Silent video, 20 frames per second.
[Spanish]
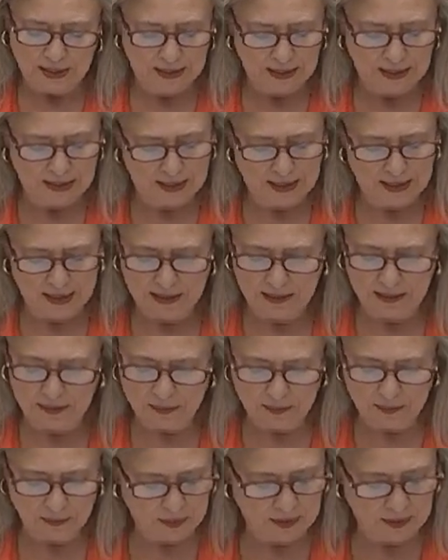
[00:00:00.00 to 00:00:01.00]

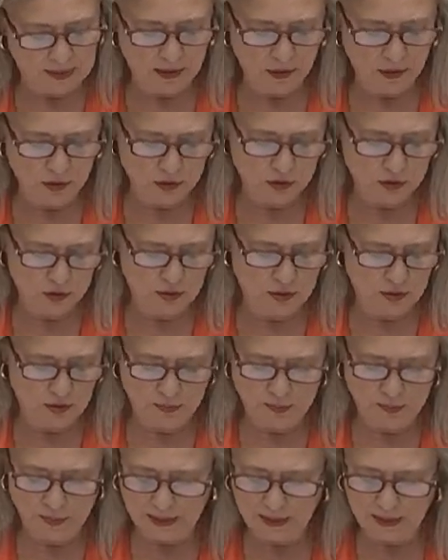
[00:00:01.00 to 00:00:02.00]
de, los
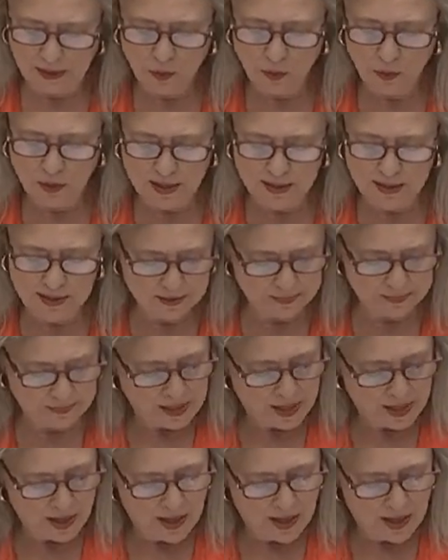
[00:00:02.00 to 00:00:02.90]
eh, particulares.